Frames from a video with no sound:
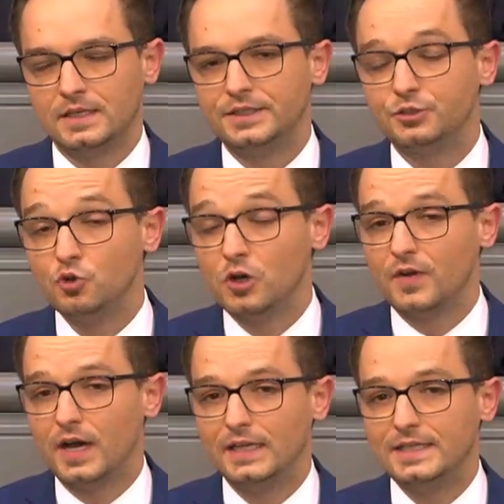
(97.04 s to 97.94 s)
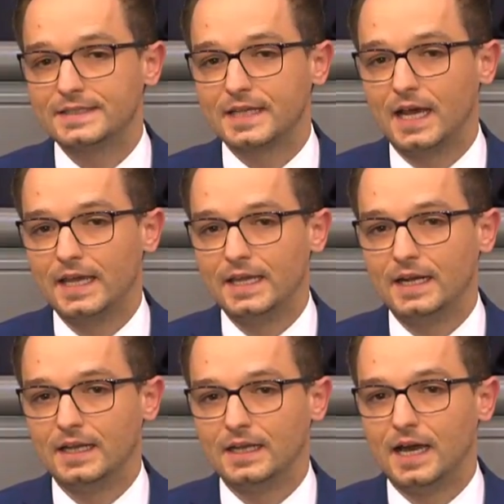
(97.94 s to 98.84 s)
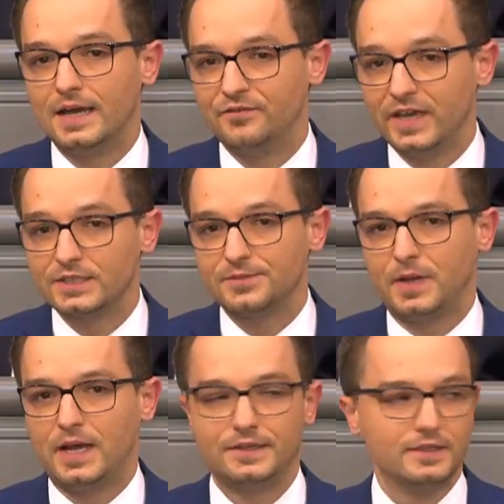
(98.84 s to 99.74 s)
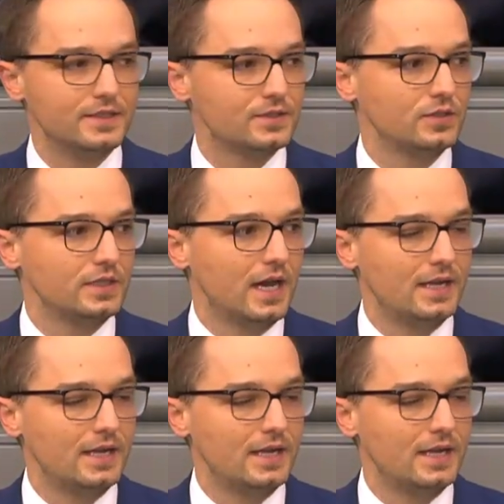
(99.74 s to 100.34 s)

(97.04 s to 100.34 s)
nicht nur, weil Israel ein Wertepartner ist und die